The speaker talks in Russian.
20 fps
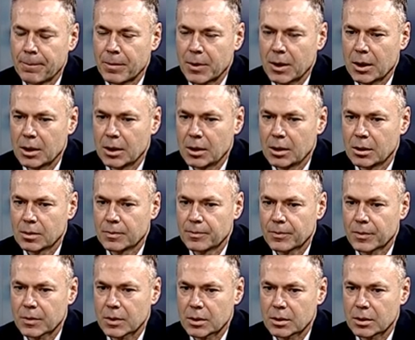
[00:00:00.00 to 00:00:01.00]
И
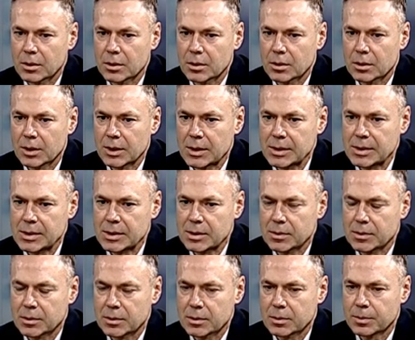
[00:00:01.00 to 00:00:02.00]
э, нас
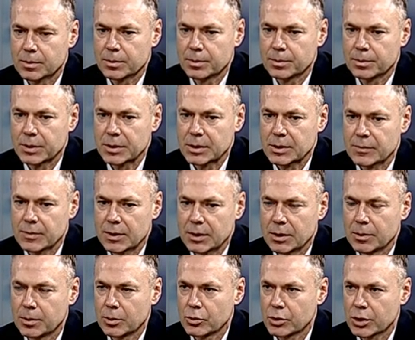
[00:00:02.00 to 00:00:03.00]
э, позвали
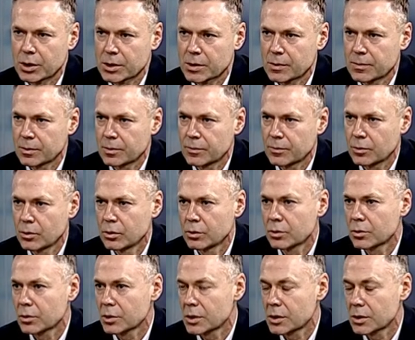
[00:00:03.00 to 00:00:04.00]
поучаствовать в
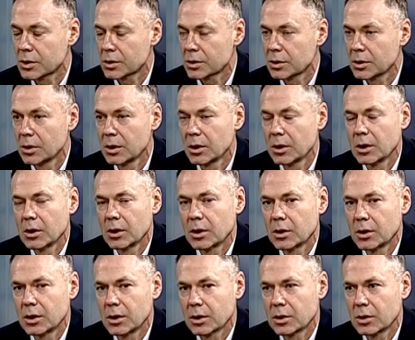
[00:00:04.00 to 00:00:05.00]
конкурсе
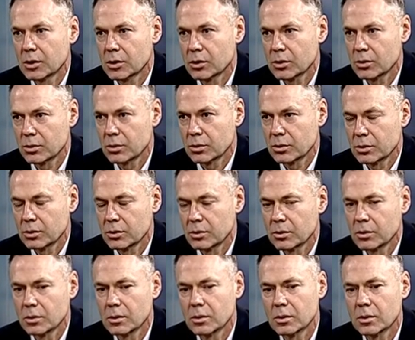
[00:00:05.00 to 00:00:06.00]
на их достройку.
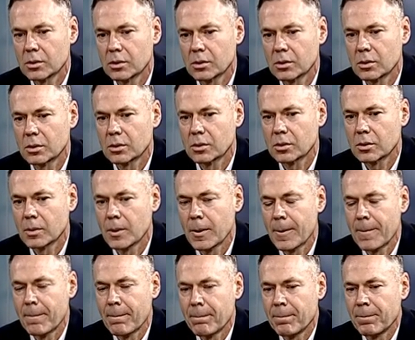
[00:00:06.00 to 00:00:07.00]
Э,
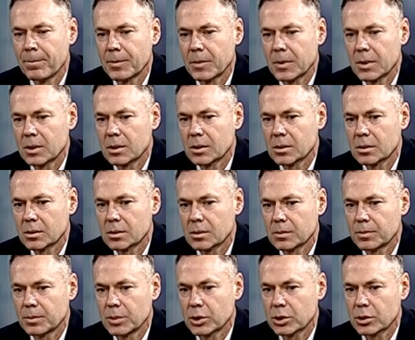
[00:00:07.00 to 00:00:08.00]
э,
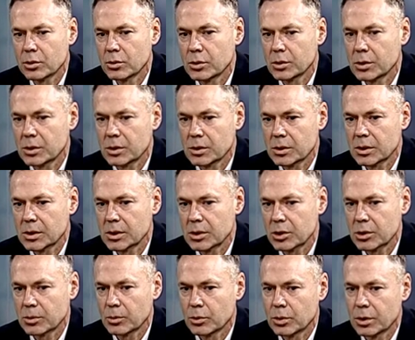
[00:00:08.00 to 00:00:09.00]
пришлось
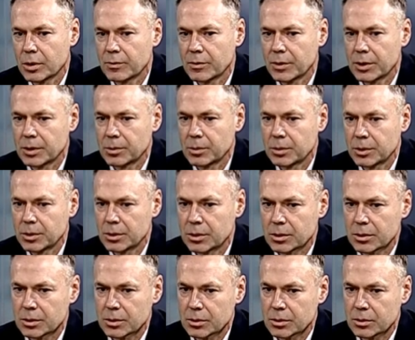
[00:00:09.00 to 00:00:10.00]
достаточно много
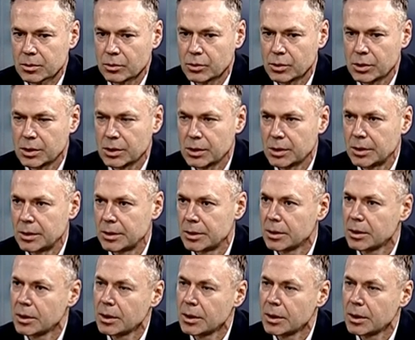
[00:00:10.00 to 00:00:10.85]
времени, усилий,